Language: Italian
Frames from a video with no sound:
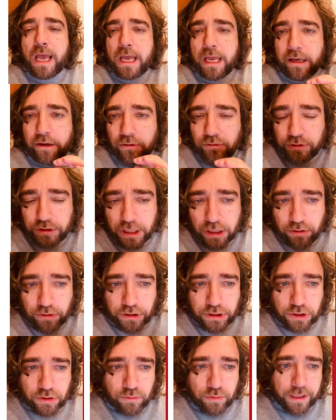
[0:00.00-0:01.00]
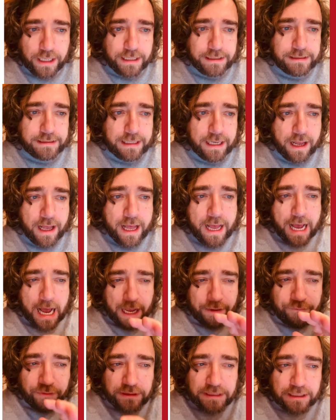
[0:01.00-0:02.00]
il Consiglio di sicurezza ha
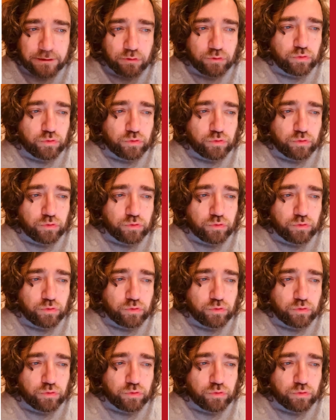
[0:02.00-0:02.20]
invitato